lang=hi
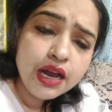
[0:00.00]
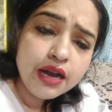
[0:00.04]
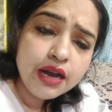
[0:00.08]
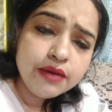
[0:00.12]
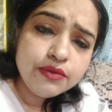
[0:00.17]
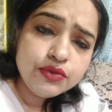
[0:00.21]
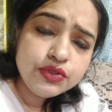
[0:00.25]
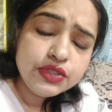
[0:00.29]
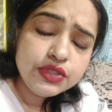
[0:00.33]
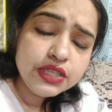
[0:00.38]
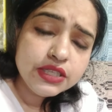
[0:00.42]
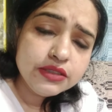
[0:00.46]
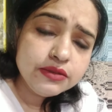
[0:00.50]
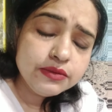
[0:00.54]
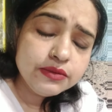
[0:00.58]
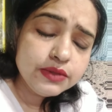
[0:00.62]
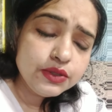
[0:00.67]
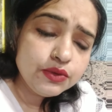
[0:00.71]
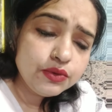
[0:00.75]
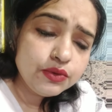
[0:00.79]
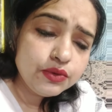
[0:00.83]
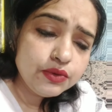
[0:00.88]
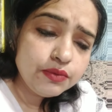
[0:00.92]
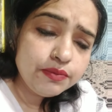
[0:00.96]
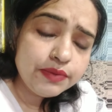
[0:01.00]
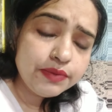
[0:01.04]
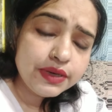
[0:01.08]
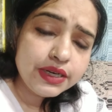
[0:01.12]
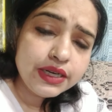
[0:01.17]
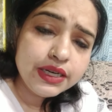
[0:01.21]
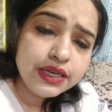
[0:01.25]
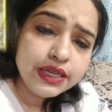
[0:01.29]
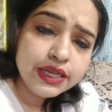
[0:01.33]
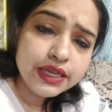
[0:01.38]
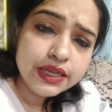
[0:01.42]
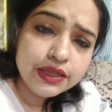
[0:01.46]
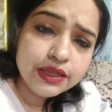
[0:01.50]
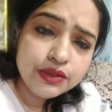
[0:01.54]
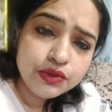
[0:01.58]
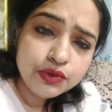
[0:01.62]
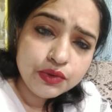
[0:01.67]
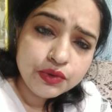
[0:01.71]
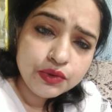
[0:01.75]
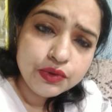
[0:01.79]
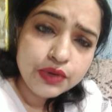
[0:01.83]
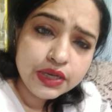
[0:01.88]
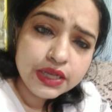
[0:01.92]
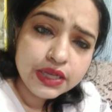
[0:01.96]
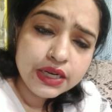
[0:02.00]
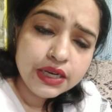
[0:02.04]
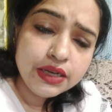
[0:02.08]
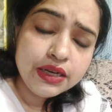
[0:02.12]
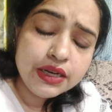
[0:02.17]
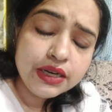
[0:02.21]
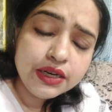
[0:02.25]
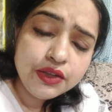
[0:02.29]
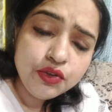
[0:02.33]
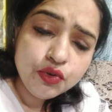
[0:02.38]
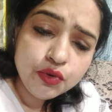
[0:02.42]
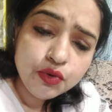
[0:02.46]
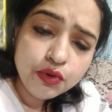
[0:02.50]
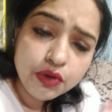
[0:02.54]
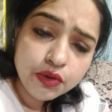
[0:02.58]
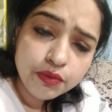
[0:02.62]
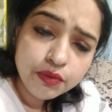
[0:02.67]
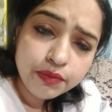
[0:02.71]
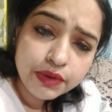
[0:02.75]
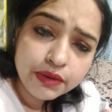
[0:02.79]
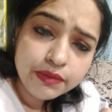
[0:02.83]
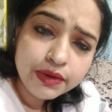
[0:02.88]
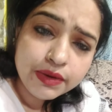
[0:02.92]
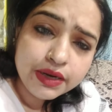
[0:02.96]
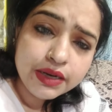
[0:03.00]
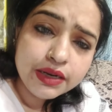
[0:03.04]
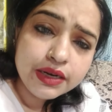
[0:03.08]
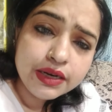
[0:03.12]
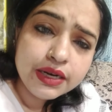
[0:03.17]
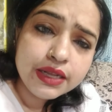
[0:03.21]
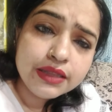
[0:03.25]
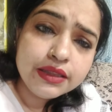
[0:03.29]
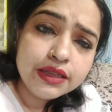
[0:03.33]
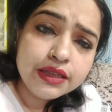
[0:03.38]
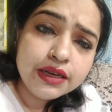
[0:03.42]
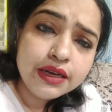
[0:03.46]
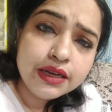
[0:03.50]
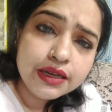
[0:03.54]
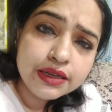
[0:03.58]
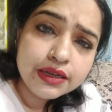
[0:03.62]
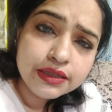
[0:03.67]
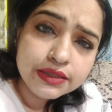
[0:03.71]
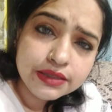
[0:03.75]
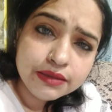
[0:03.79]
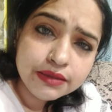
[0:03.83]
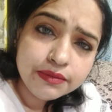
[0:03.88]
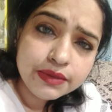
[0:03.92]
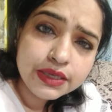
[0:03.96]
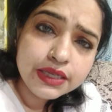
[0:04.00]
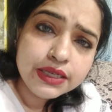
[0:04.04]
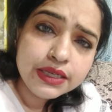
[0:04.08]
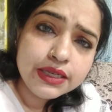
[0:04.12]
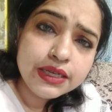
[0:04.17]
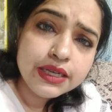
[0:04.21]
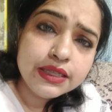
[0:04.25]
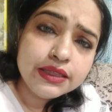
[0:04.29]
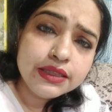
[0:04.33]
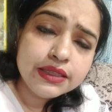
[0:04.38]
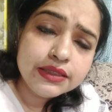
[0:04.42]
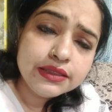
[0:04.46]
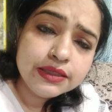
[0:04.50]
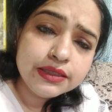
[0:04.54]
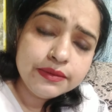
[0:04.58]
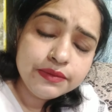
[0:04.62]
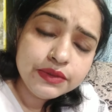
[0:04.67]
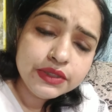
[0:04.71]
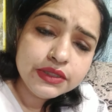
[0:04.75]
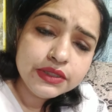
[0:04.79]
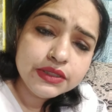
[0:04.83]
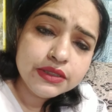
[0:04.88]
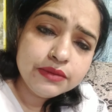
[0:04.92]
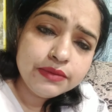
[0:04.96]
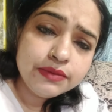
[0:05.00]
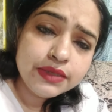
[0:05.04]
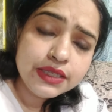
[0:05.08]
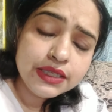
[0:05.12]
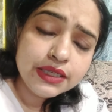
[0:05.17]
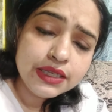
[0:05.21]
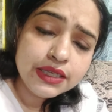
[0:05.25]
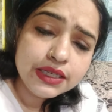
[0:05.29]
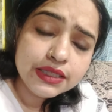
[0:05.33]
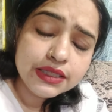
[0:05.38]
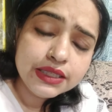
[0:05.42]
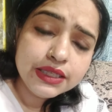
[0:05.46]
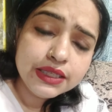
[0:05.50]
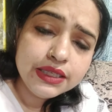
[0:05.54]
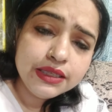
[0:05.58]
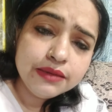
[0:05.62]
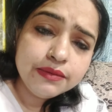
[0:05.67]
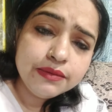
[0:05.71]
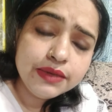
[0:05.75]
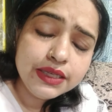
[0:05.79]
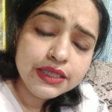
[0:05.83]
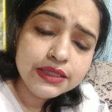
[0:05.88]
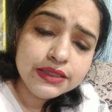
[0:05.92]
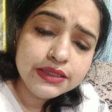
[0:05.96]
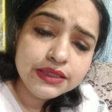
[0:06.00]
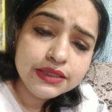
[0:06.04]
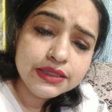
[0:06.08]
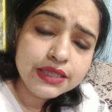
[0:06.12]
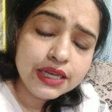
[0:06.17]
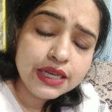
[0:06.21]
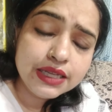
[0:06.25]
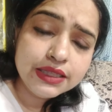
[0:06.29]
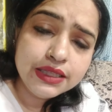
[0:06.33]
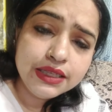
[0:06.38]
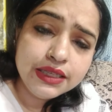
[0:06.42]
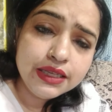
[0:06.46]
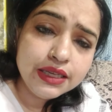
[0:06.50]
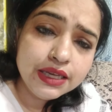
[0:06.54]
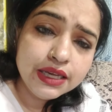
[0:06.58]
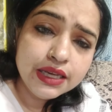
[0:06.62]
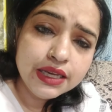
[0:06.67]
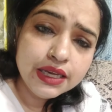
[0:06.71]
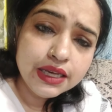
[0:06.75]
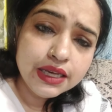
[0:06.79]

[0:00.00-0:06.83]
अब उस स्टेज में दोनों पढ़ रहे हैं दोनों कर रहे हैं लड़कियों के ऊपर बर्डन रहता है घर से बर्डन रहता है सब चीज़ से बर्डन रहता है कि भाई इसकी शादी